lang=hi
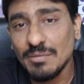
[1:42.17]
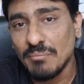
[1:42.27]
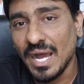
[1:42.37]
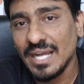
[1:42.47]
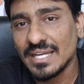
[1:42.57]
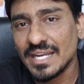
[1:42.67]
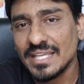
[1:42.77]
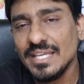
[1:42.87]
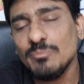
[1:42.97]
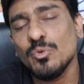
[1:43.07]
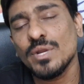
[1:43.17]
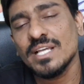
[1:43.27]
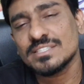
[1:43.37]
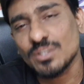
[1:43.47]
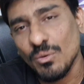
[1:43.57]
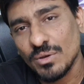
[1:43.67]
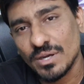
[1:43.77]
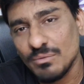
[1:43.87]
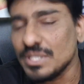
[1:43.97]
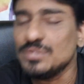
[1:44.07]
ये मांग करेंगे पूरे सौ
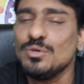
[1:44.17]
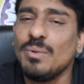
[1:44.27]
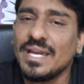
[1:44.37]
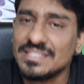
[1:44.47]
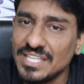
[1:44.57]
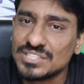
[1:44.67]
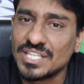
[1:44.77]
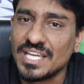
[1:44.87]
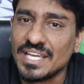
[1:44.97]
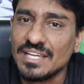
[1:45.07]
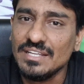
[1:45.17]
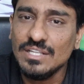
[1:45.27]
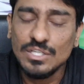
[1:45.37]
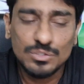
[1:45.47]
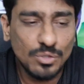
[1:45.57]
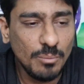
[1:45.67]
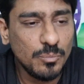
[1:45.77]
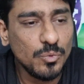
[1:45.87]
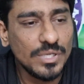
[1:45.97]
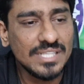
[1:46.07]
करोड़ हिंदू भाई देश के तो अब
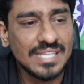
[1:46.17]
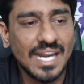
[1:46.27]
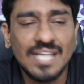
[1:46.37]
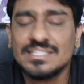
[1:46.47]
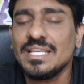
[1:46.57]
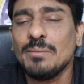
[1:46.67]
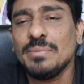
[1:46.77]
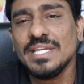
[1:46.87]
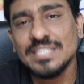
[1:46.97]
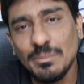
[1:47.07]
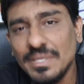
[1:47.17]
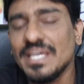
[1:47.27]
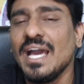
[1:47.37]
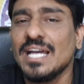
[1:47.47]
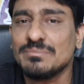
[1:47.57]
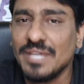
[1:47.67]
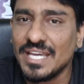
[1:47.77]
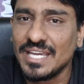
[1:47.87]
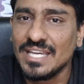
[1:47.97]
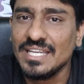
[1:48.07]
पूरी तरह से ये बीजेपी के हाथ में
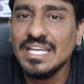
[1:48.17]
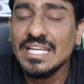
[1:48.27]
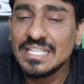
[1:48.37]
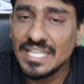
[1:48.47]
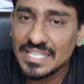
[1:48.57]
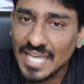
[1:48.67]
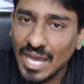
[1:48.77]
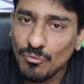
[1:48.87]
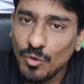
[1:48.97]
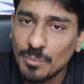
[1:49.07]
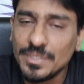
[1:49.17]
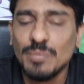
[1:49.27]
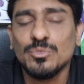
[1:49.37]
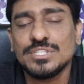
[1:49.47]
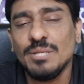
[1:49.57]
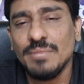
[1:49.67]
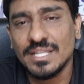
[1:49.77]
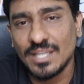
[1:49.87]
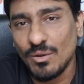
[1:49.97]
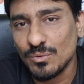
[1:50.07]
है कि क्या वो अपने मुस्लिम
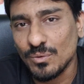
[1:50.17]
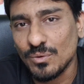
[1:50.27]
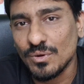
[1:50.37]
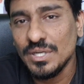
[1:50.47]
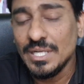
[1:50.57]
नेताओं को